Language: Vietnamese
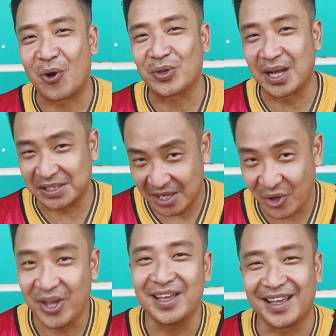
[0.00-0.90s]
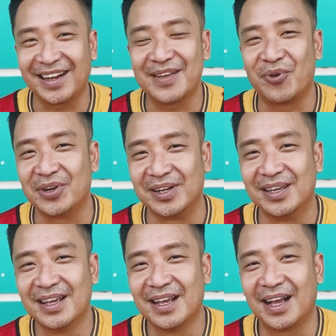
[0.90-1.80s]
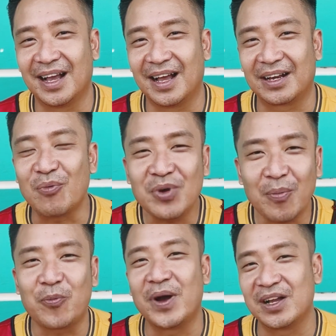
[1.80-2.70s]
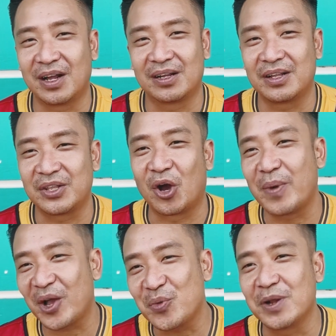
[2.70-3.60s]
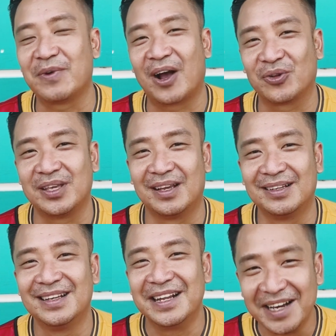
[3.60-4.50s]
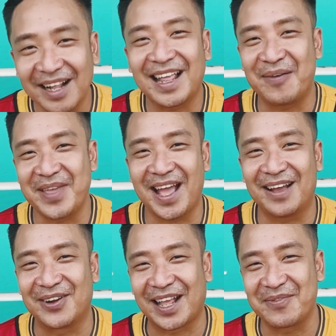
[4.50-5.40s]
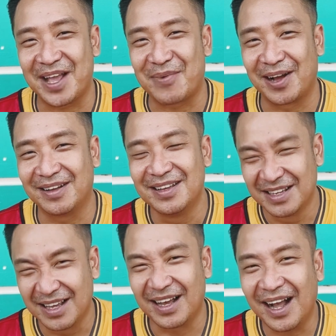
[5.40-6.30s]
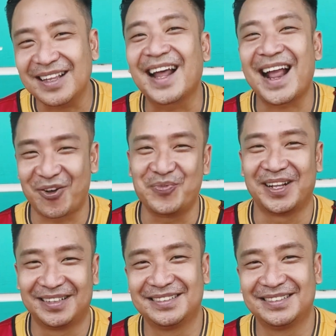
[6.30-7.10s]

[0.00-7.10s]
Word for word: cầu thật sự có ý nghĩa để mọi người à, đóng góp một phần à, nhỏ bé của mình vào thì nên tham gia và tham gia bằng hết khả năng của mình